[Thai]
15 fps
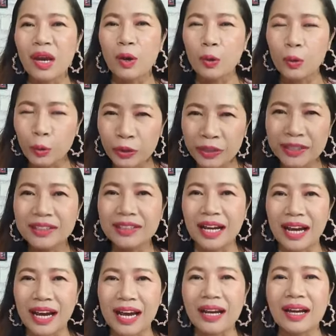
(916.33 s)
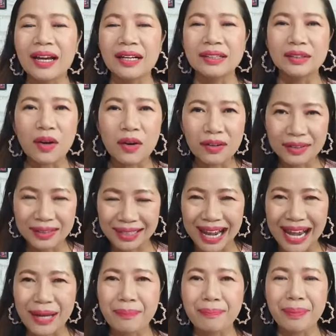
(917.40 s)
คุณนะคะต้องกา
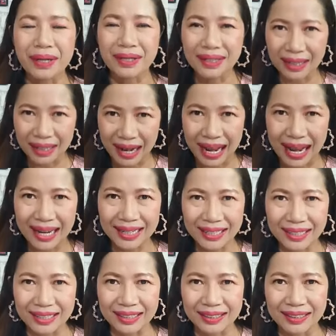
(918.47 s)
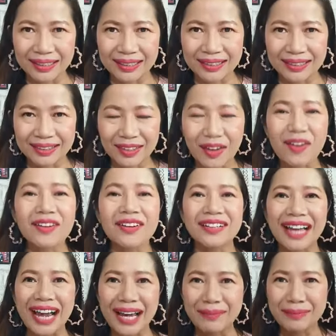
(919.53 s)
รเป็นใคร ต้อง
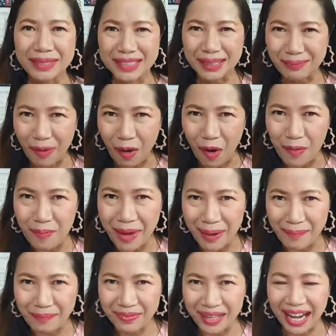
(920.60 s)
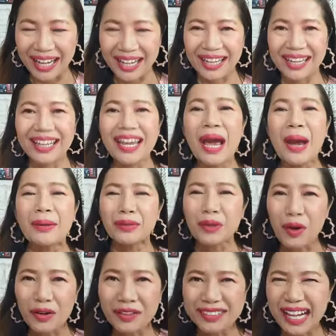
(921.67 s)
การมีสมองแบบไหน ต้
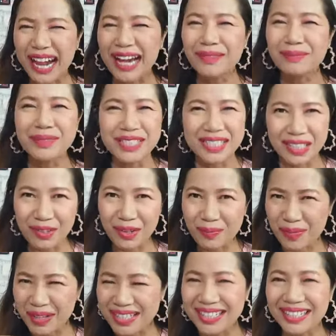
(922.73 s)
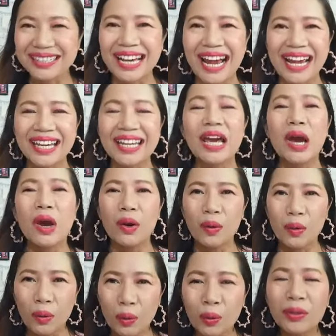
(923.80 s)
องการมีชีวิตเป็นยังไง
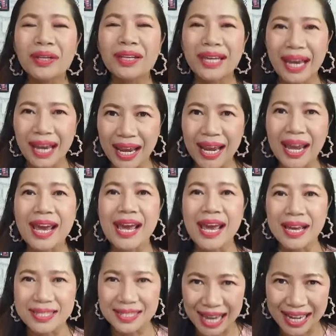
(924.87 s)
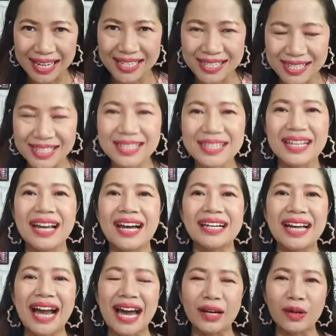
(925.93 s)
คุณแค่ใช้จินตนา
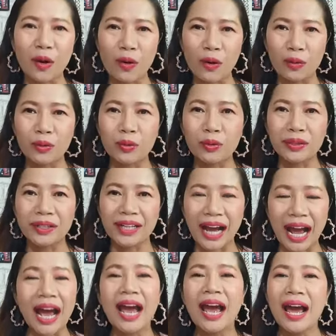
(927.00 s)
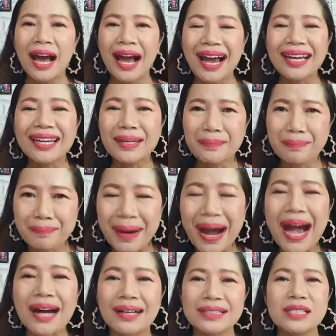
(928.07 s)
การของคุณนะคะ ให้มา
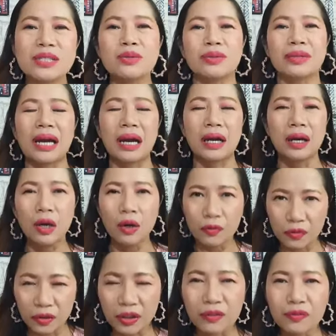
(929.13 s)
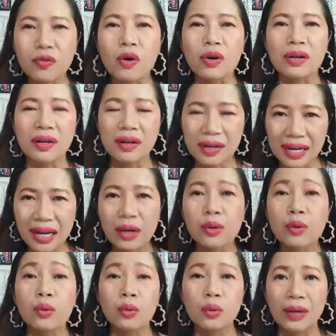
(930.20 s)
กที่สุดค่ะ ฝึกฝนเรียน
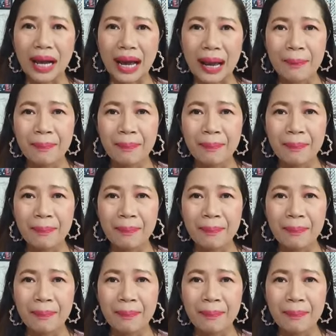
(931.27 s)
รู้นะคะ